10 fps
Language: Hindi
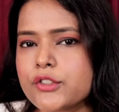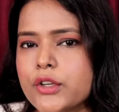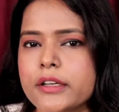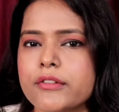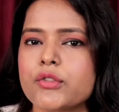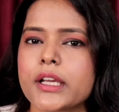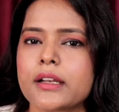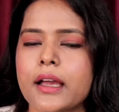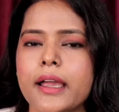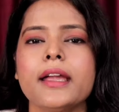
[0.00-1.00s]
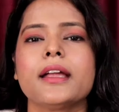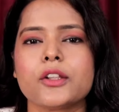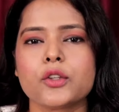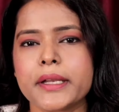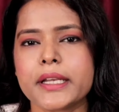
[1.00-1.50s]
इंडिविजुअल रिव्यू देखना है
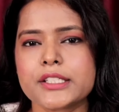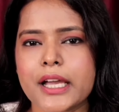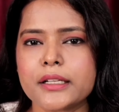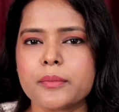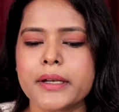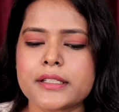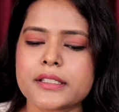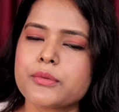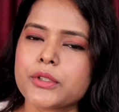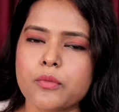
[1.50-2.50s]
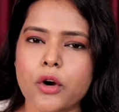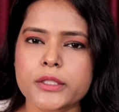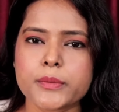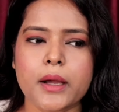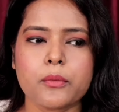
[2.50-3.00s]
तो मेरे चैनल पर डिस्क्रिप्शन
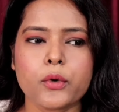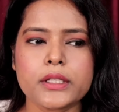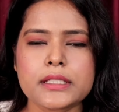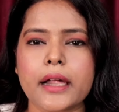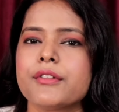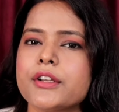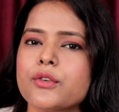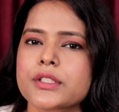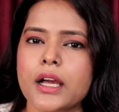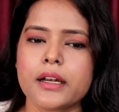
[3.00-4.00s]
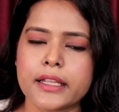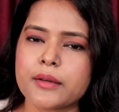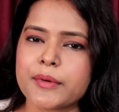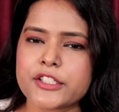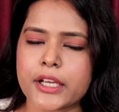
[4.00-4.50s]
बॉक्स में आपको इन सारे वीडियोज का
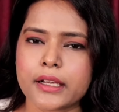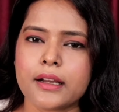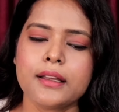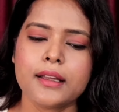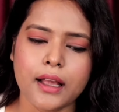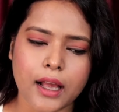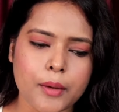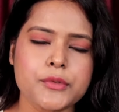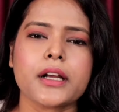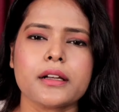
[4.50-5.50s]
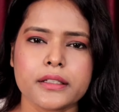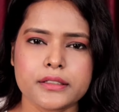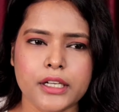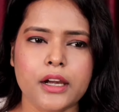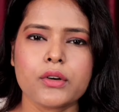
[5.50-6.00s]
लिंक मिल जाएगा आप जाकर
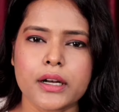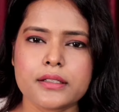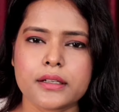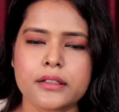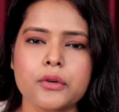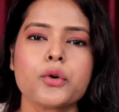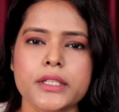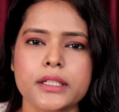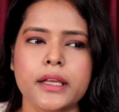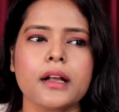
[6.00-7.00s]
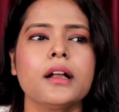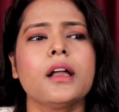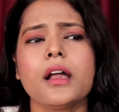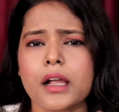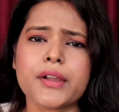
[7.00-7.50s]
चेकआउट कर सकते हो हो सकता है ना
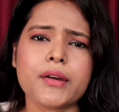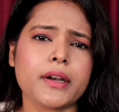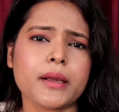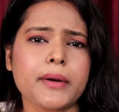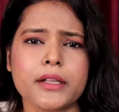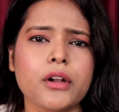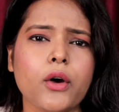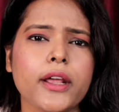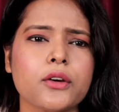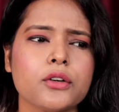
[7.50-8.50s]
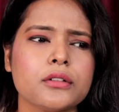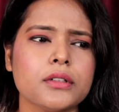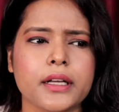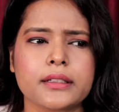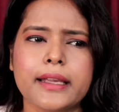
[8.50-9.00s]
कभी कभार एक पर्टिकुलर ऑयल को
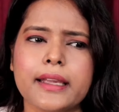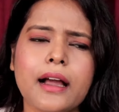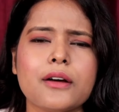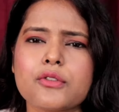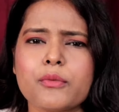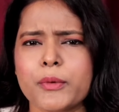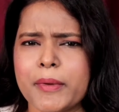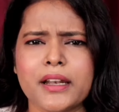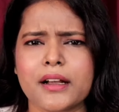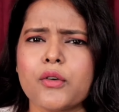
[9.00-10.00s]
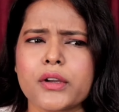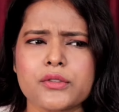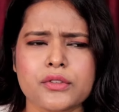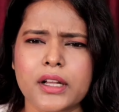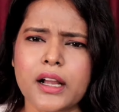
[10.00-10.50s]
लगता है कि हाँ उसको मैं
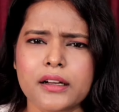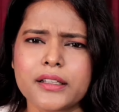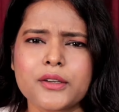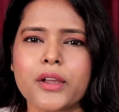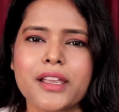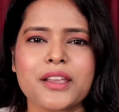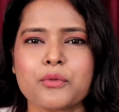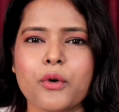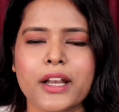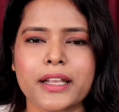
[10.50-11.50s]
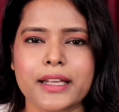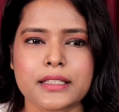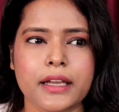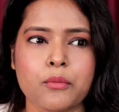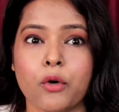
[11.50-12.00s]
लगाऊंगी उसको लगाकर देखूंगी कि वो ऑयल
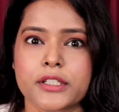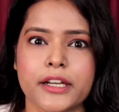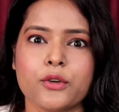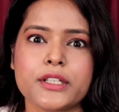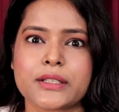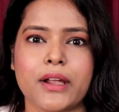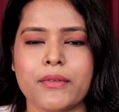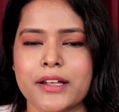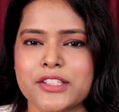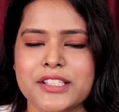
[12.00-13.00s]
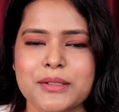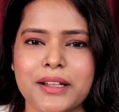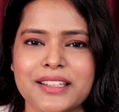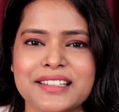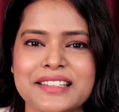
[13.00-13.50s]
कैसा है बहुत सारे लोग इसके बारे में अच्छी अच्छी
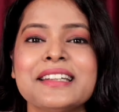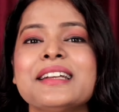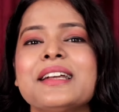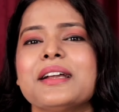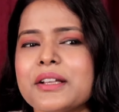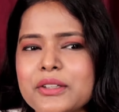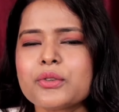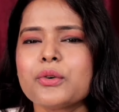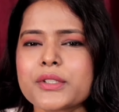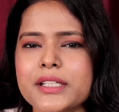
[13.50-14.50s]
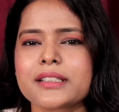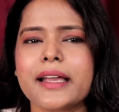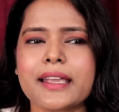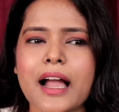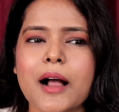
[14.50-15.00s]
बातें कर रहे हैं तो हो
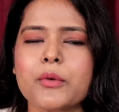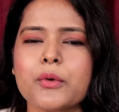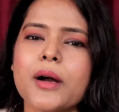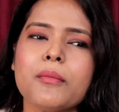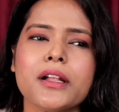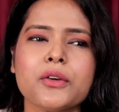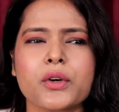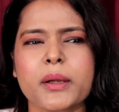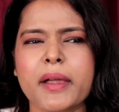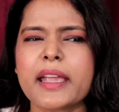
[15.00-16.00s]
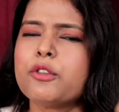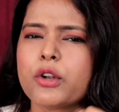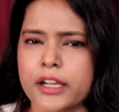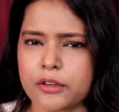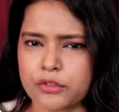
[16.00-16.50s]
सकता है कि आप लोगों का मन हो कि मैं
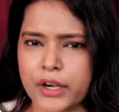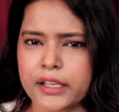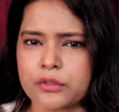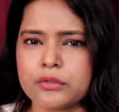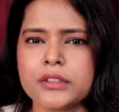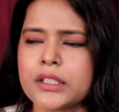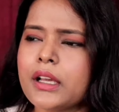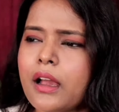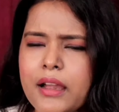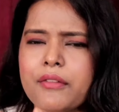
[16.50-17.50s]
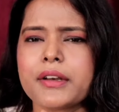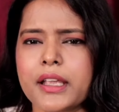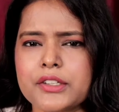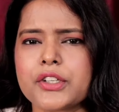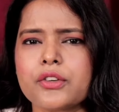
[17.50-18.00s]
इंदुलेखा को ट्राई करूं या फिर
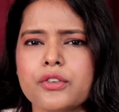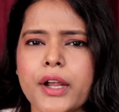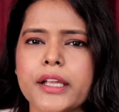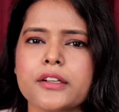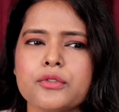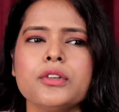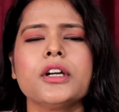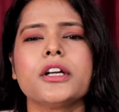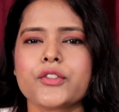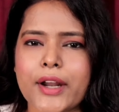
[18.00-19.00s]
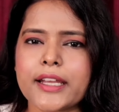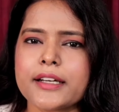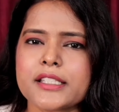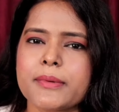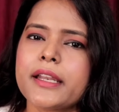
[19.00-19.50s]
केश किंग को ट्राई करूं ट्राई
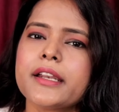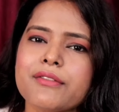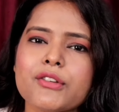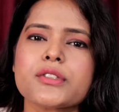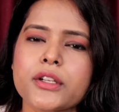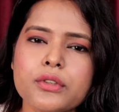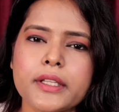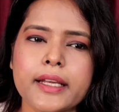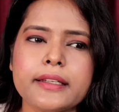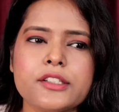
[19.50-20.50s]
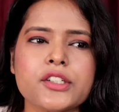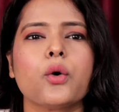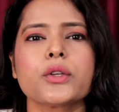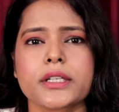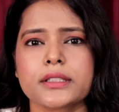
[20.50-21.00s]
करने से पहले रिव्यू जरूर देख लीजिए
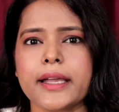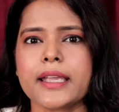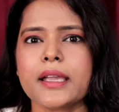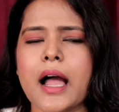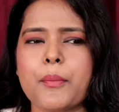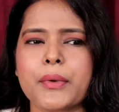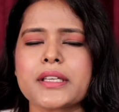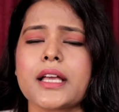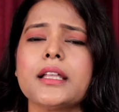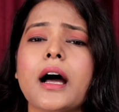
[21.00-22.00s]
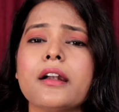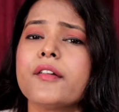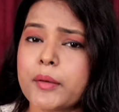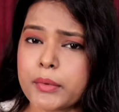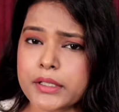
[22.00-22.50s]
हो सकता है कि आपके साथ
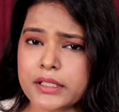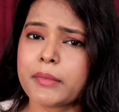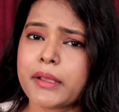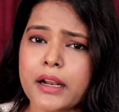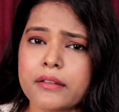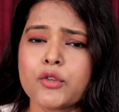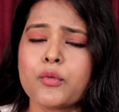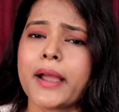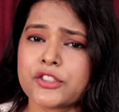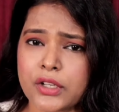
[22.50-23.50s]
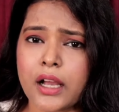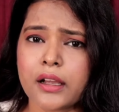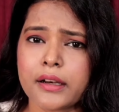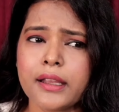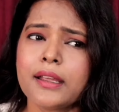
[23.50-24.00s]
100% मेरा रिव्यू मैच ना
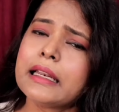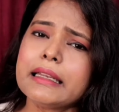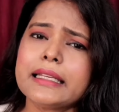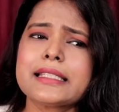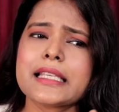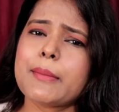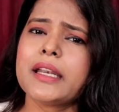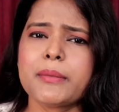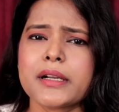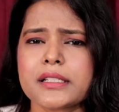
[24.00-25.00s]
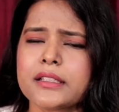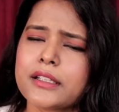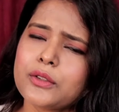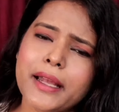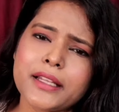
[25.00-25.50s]
करे लेकिन 70%
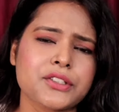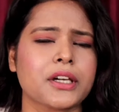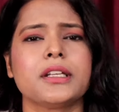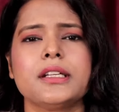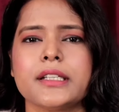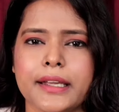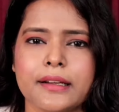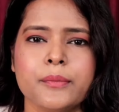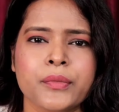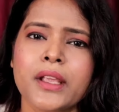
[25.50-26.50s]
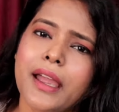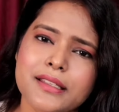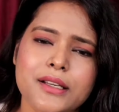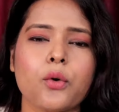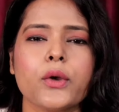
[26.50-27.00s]
तक तो मैच कर ही जाएगा
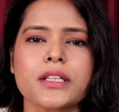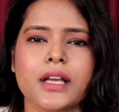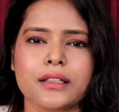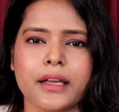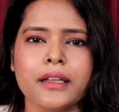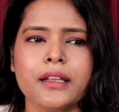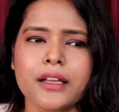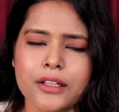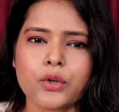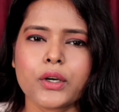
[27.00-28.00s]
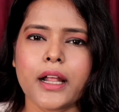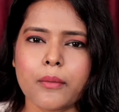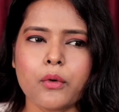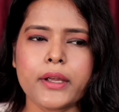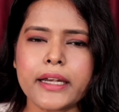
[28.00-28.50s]
ऐसा हो ही जाता है तो अगर
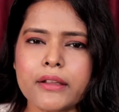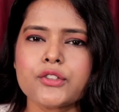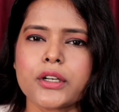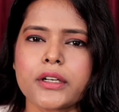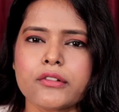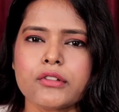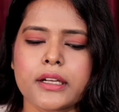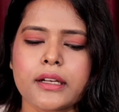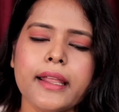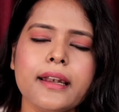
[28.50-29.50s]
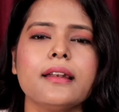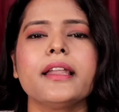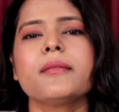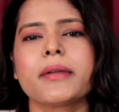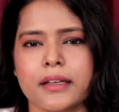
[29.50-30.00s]
आपको इंडिविजुअल रिव्यू देखना है
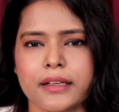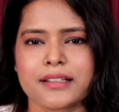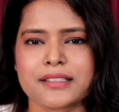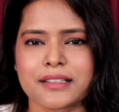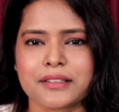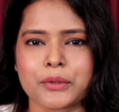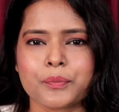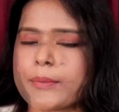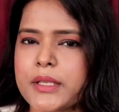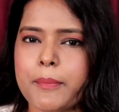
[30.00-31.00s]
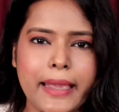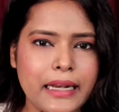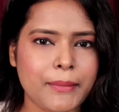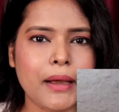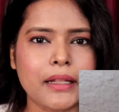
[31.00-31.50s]
लिंक में क्लिक कर सकते हो तो सबसे
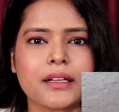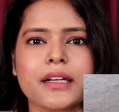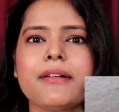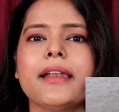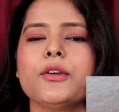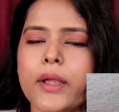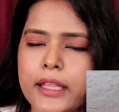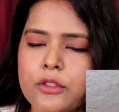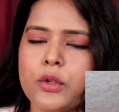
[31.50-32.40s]
पहले मैं बात करने वाली हूँ